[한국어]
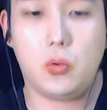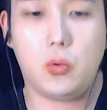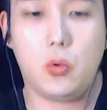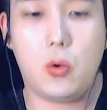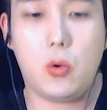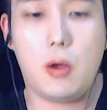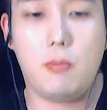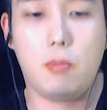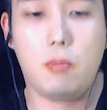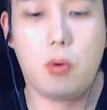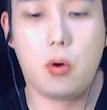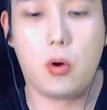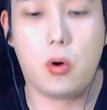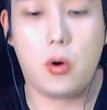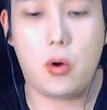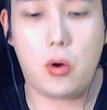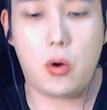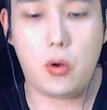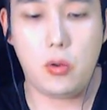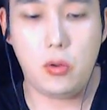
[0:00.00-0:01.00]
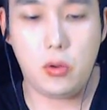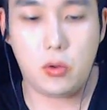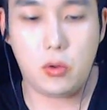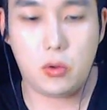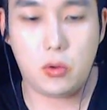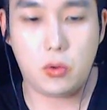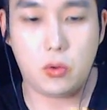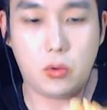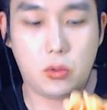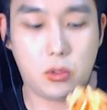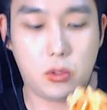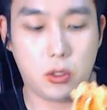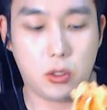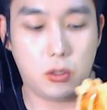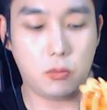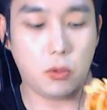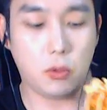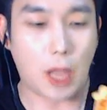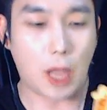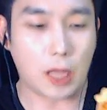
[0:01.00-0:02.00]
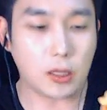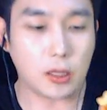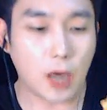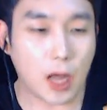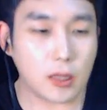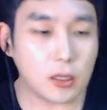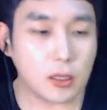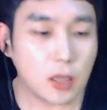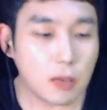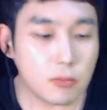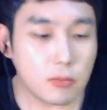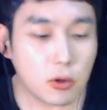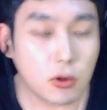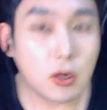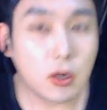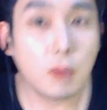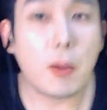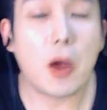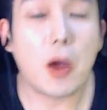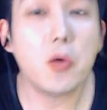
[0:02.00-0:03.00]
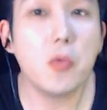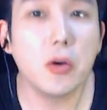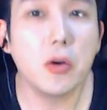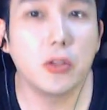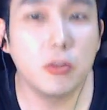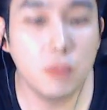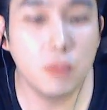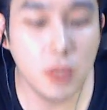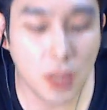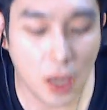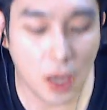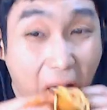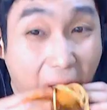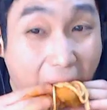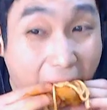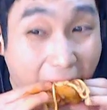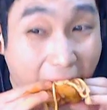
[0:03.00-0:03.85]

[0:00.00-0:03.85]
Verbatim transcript: 또 한번 이제는 뭐 다들 아는 감성이라 바로 먹습니다.